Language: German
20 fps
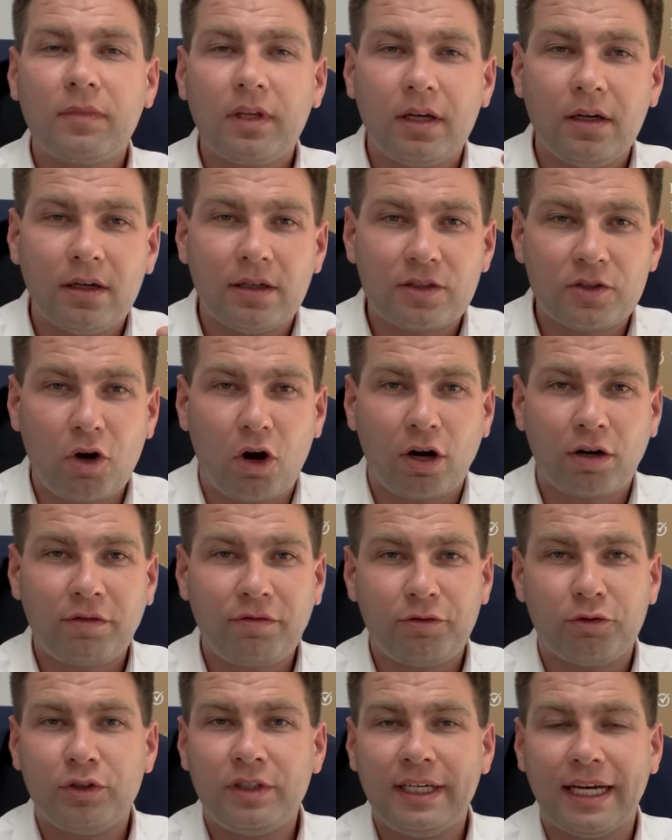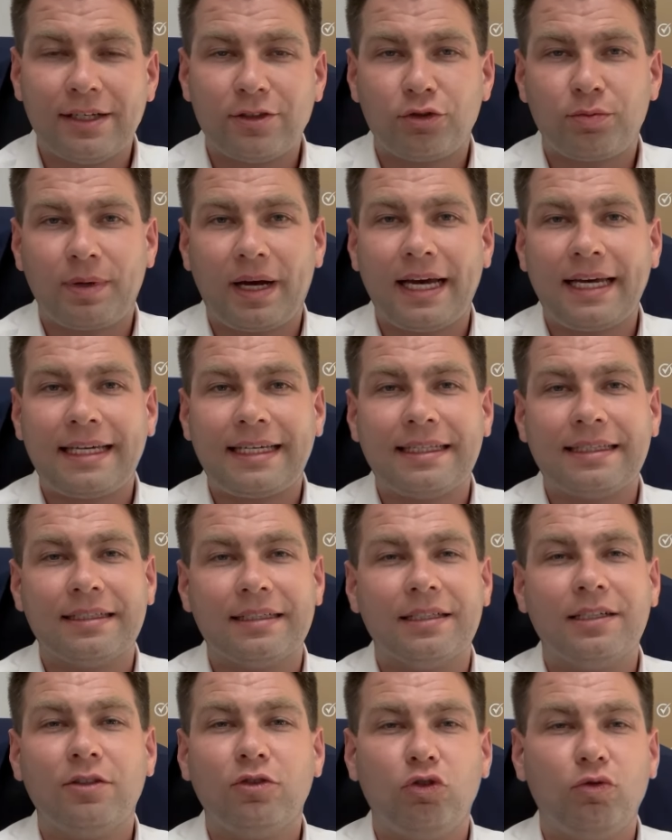Äh, sorgen für die
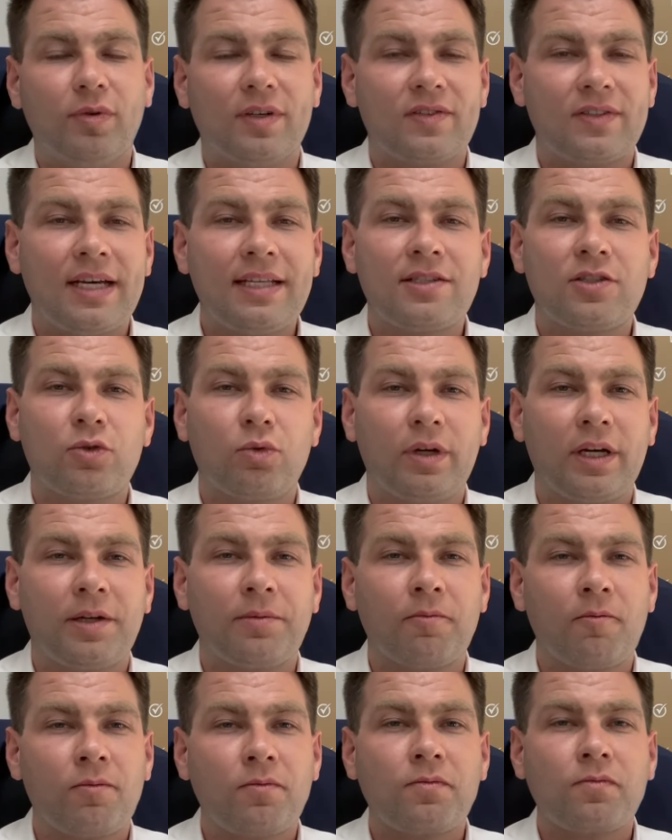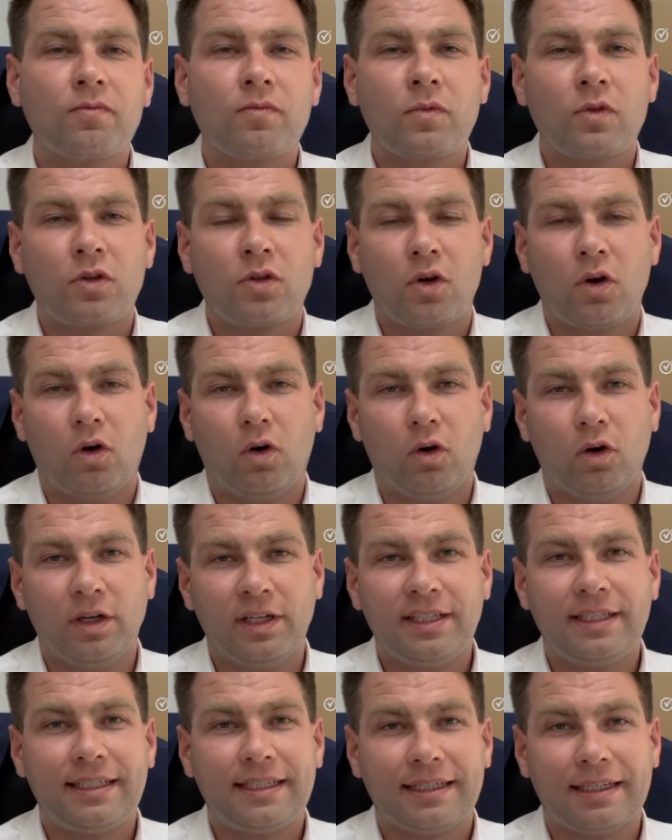entsprechenden Übersetzungen
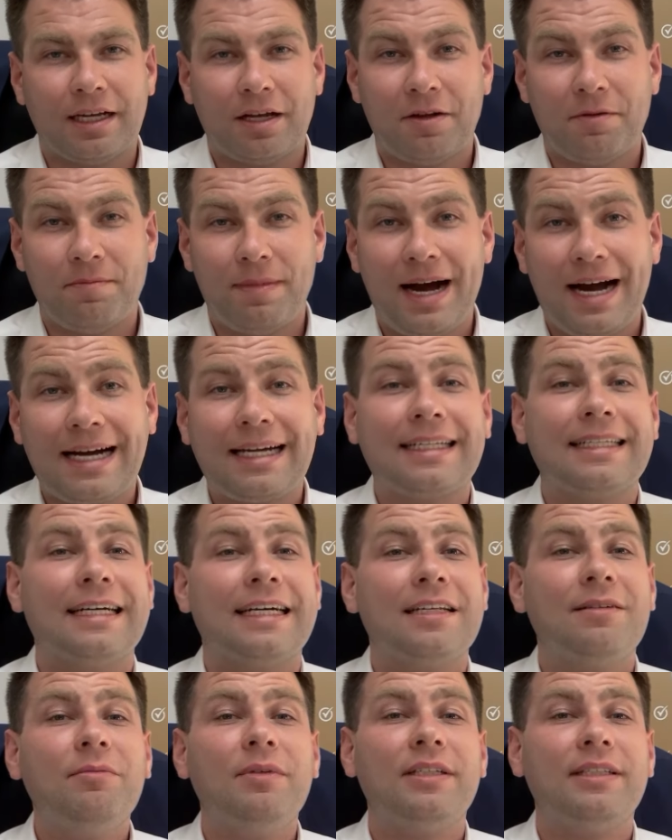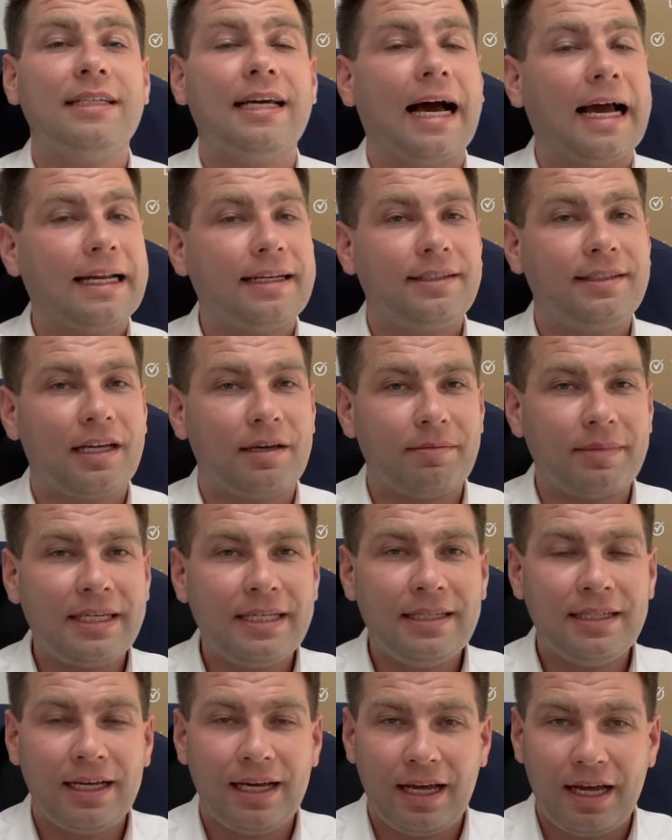und äh, machen dann mit dir einen
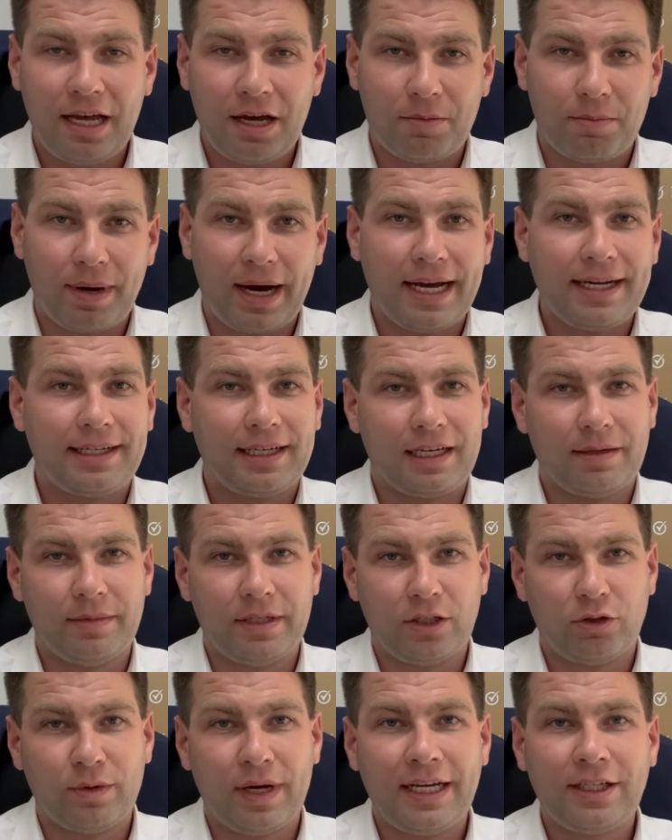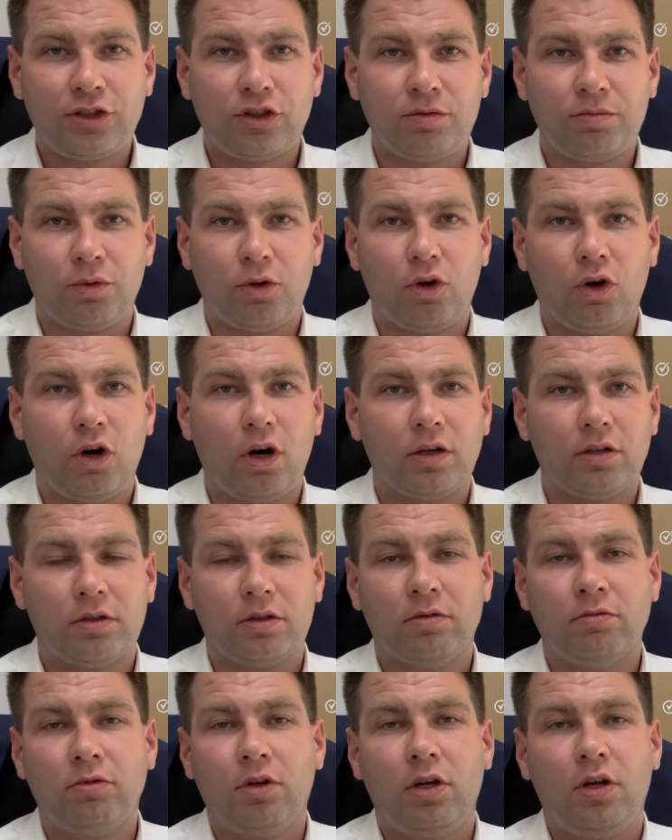Termin bei der
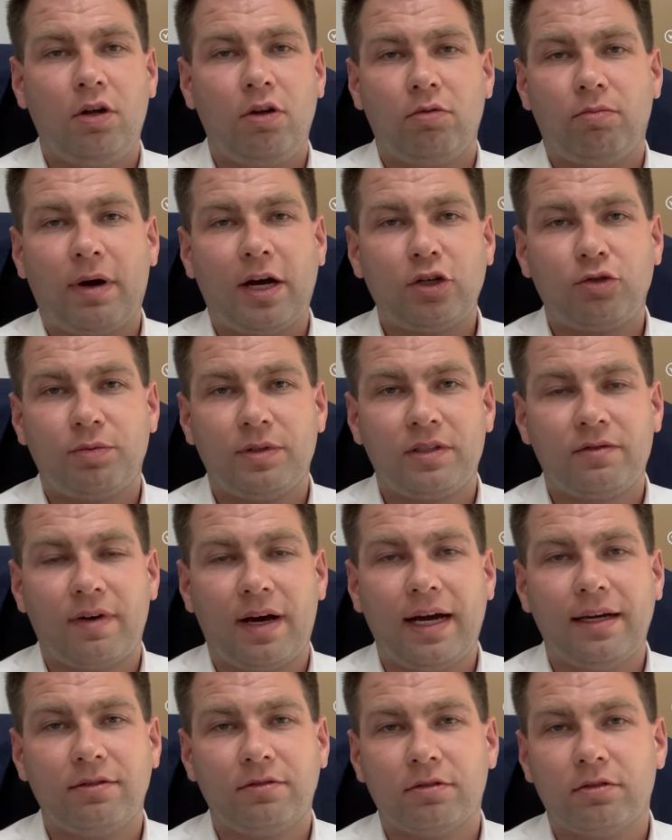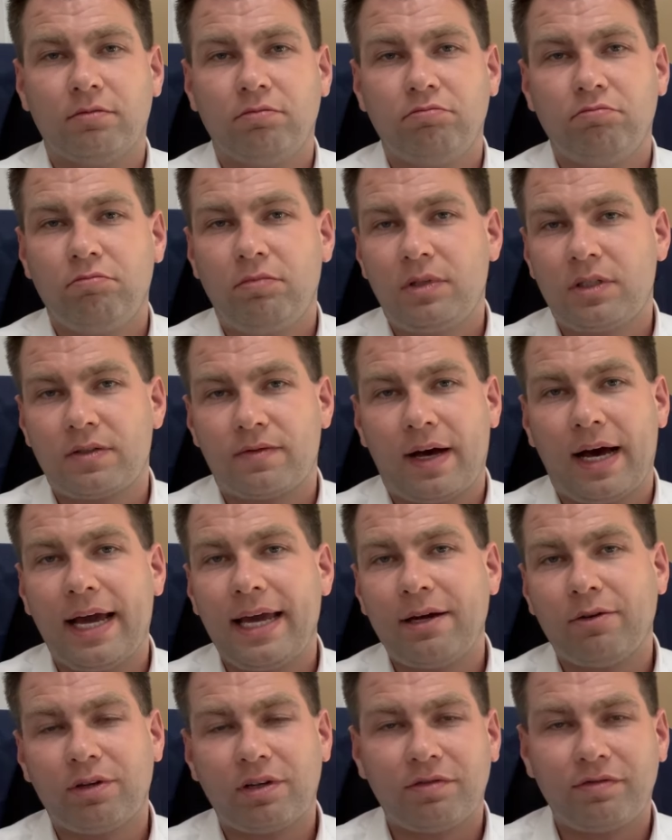Immigration-Behörde, beispielsweise
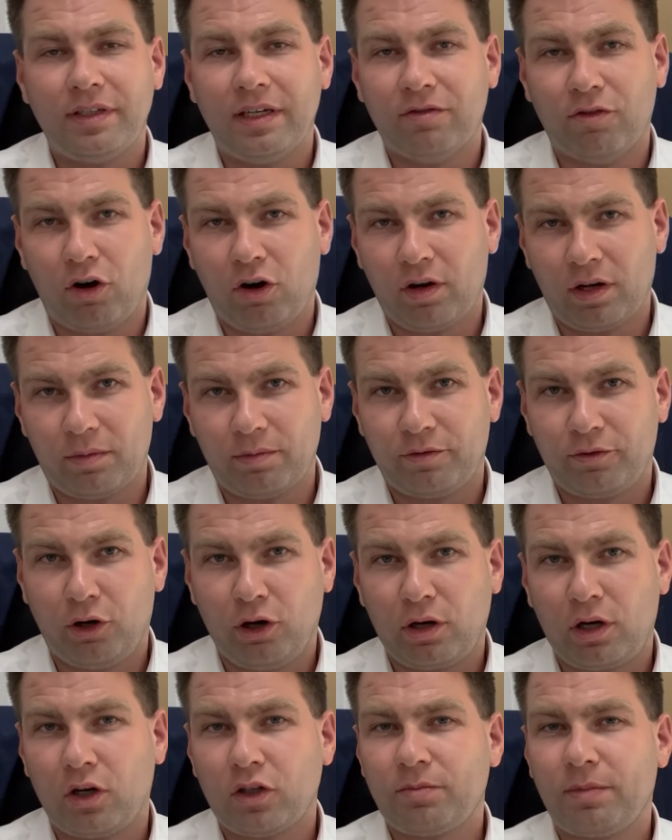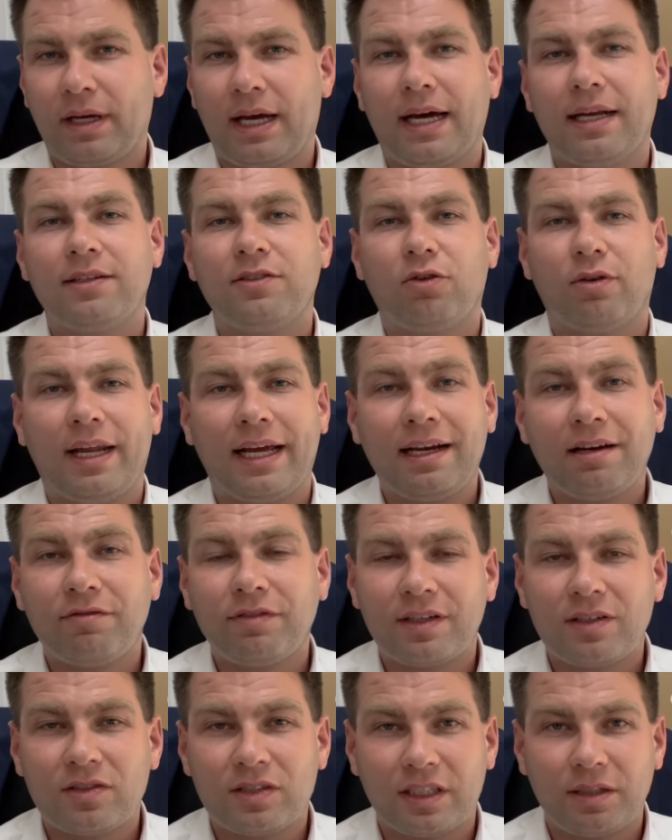zwei oder vier Wochen im Voraus. Man kann es auch
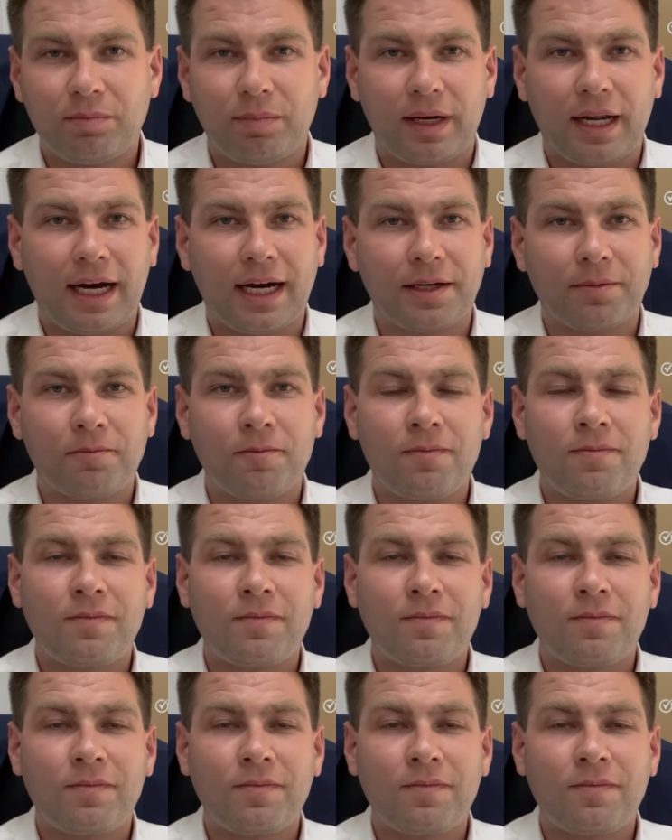längerfristig planen.